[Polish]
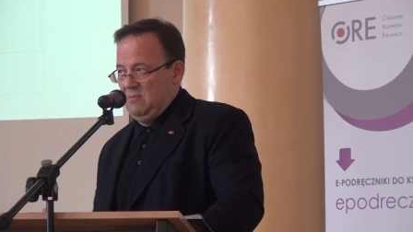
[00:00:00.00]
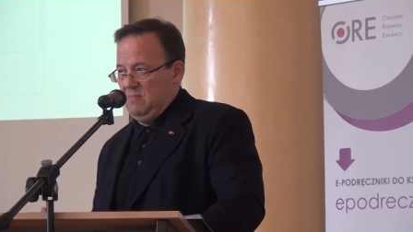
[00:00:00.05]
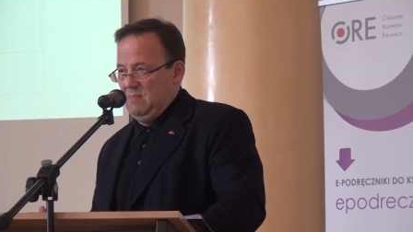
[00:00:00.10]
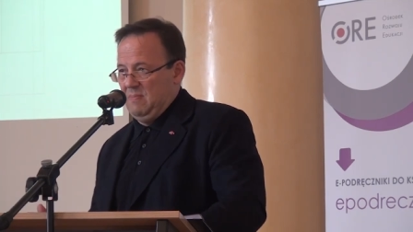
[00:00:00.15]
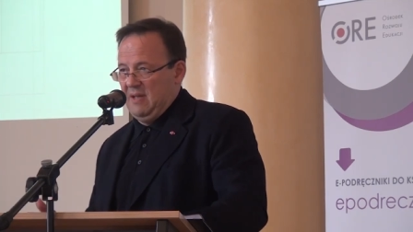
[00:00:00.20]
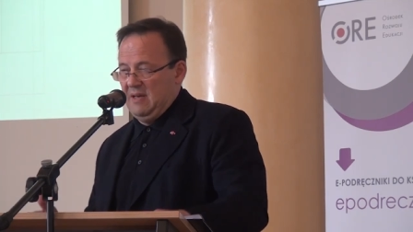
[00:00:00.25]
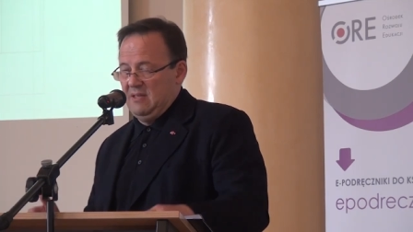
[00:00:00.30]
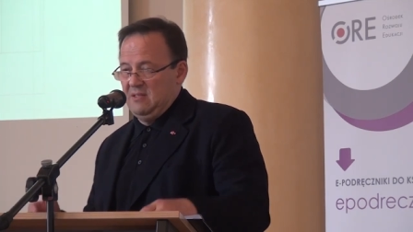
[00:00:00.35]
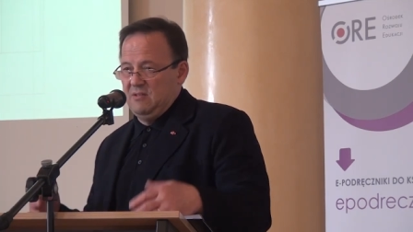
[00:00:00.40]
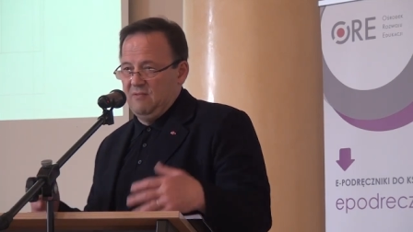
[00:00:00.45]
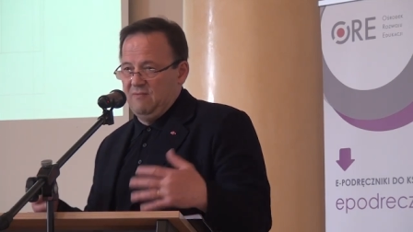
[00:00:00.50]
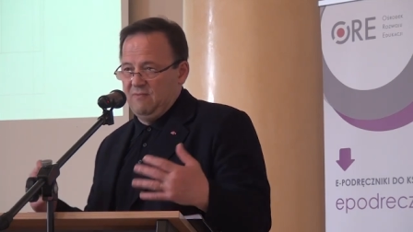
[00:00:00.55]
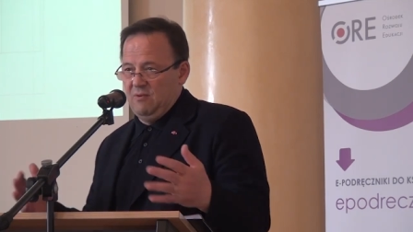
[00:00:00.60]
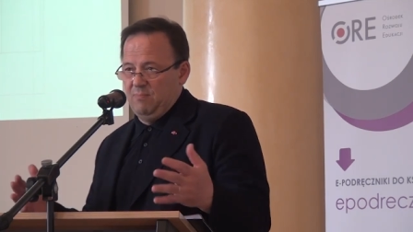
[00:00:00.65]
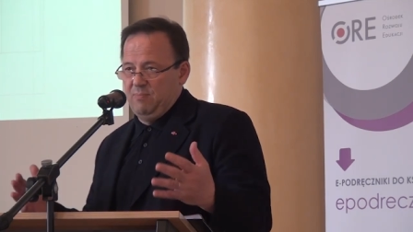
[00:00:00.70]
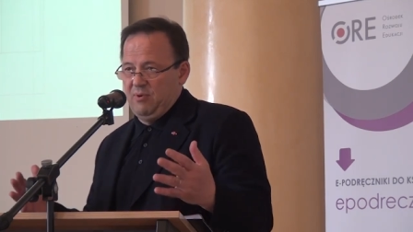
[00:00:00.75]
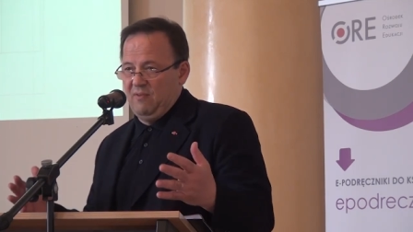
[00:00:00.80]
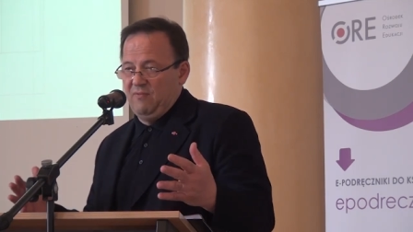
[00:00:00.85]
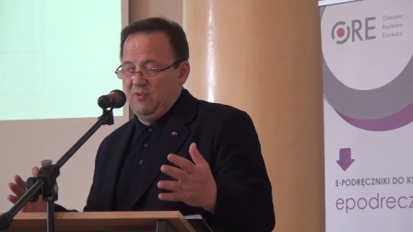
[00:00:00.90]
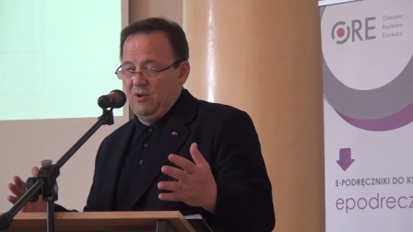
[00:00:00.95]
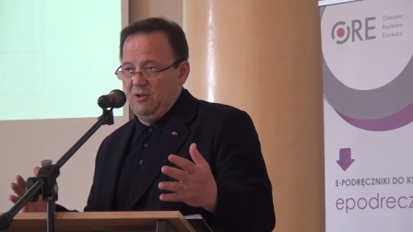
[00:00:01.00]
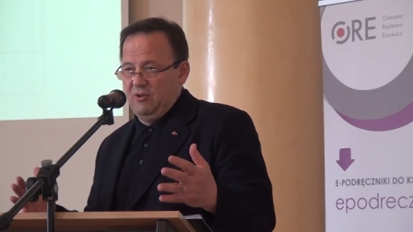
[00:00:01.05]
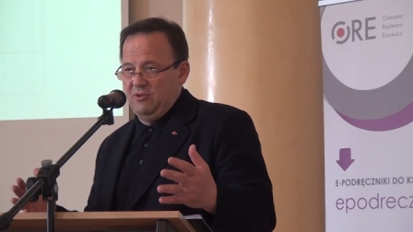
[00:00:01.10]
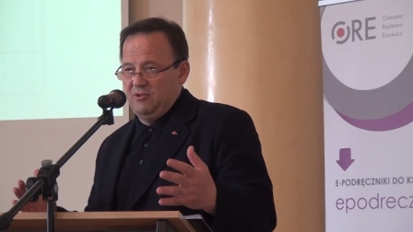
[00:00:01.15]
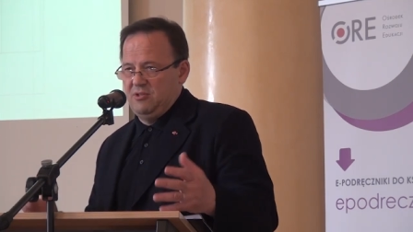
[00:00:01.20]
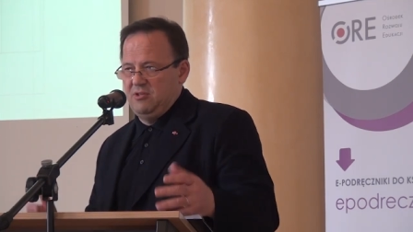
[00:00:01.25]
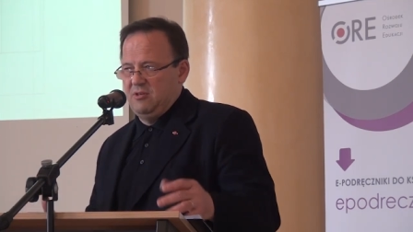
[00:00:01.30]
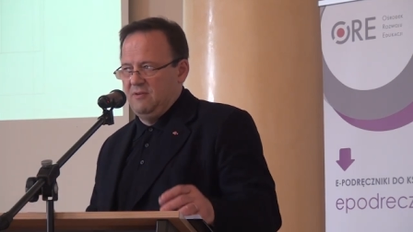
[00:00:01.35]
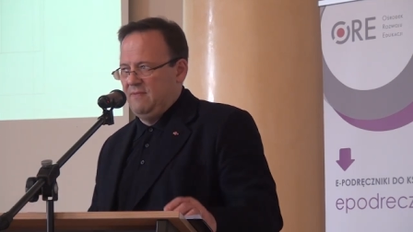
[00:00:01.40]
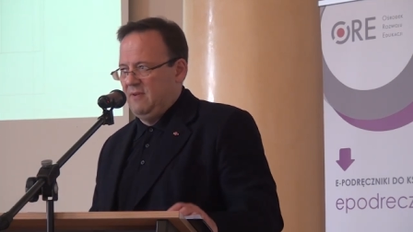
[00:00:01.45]
bardzo
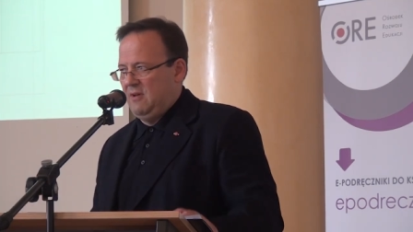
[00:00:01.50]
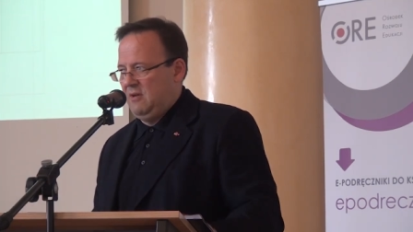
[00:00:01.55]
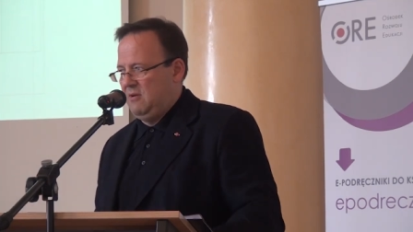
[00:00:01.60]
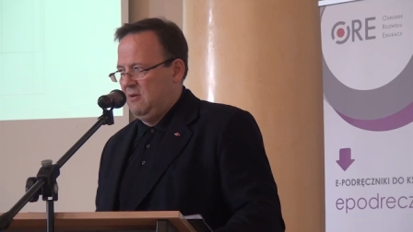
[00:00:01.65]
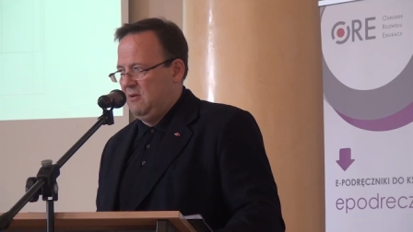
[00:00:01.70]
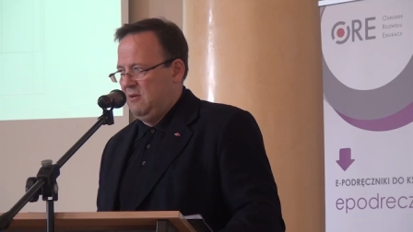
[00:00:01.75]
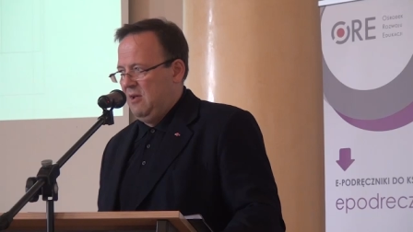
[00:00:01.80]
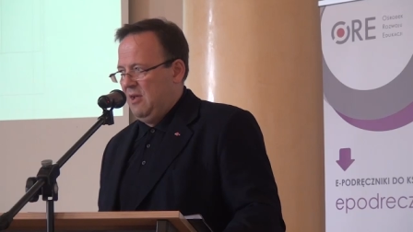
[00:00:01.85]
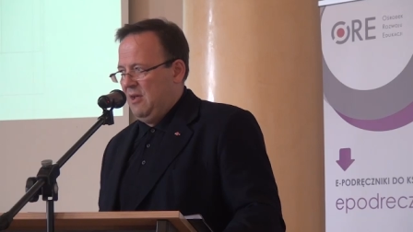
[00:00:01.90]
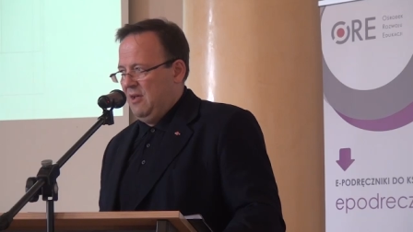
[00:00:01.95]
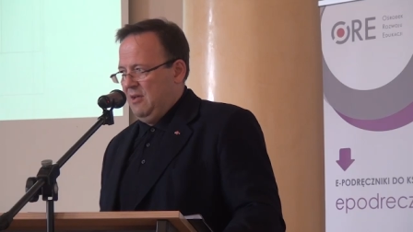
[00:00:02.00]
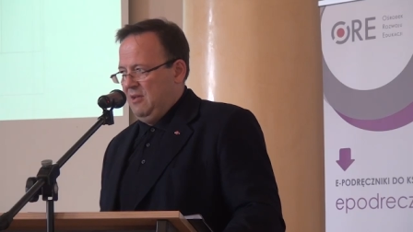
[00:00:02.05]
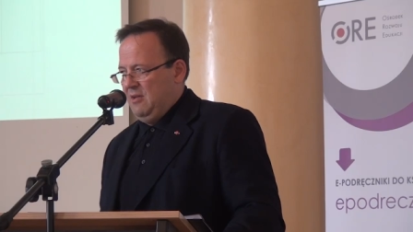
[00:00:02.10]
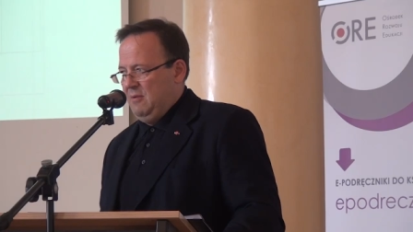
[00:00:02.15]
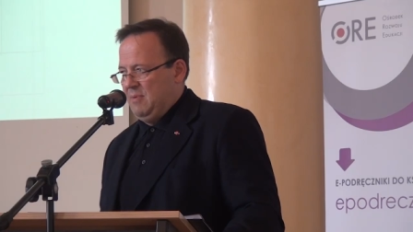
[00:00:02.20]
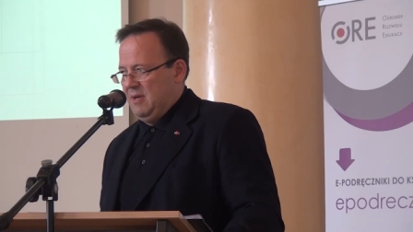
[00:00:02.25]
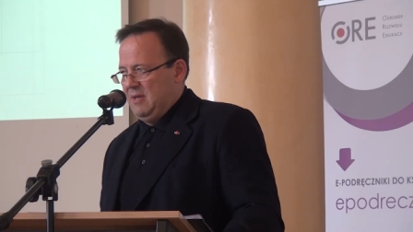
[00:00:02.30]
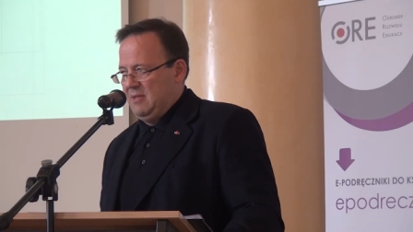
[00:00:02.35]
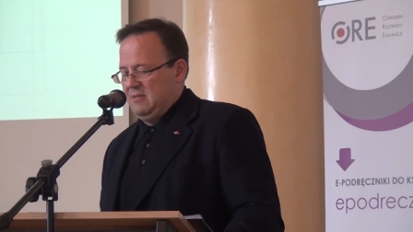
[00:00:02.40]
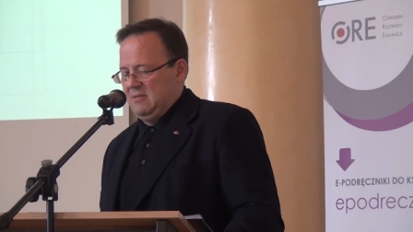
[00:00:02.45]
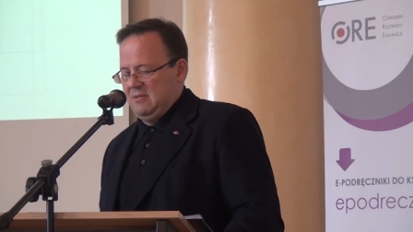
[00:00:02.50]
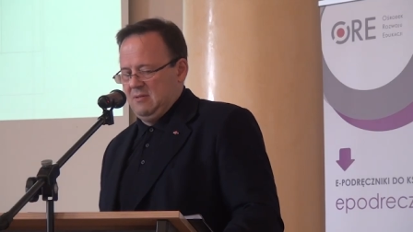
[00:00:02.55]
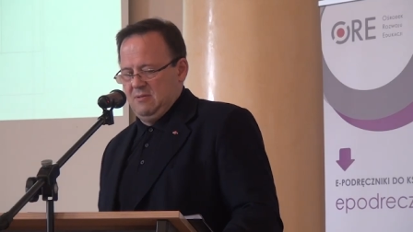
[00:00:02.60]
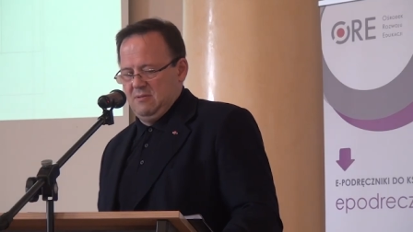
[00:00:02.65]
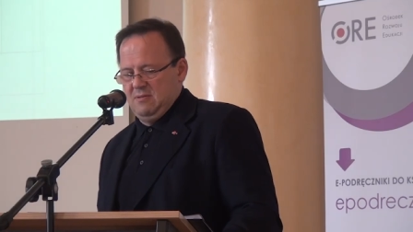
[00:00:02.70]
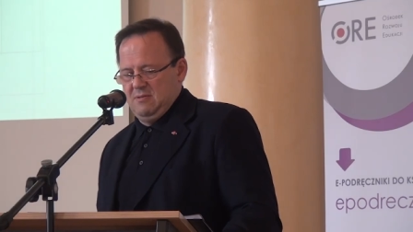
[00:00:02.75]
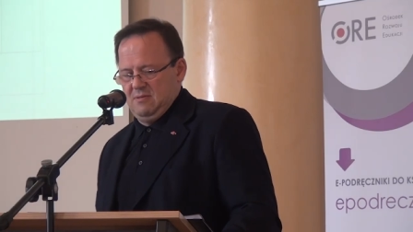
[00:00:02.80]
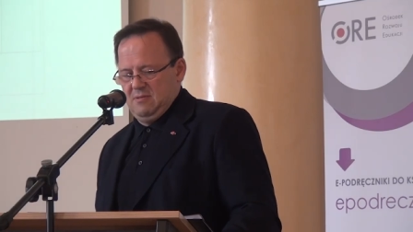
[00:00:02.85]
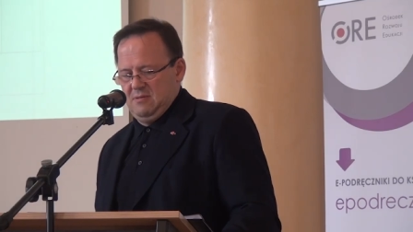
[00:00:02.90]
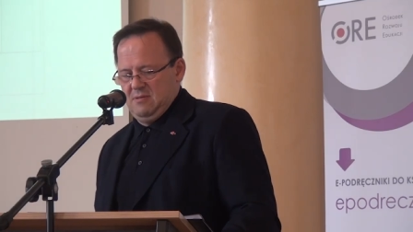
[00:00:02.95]
prowolnościowego i
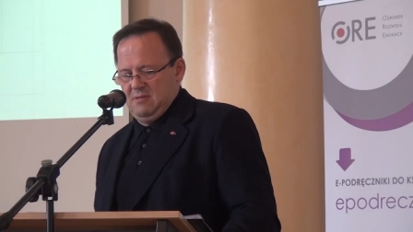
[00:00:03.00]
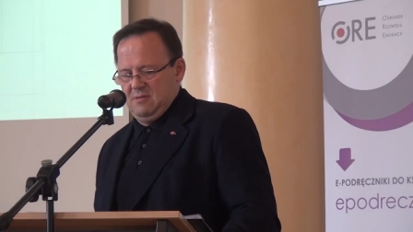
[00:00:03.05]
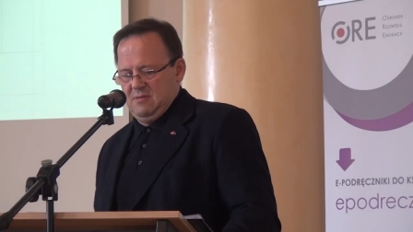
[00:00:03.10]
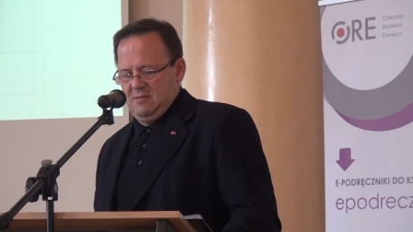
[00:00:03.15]
bardzo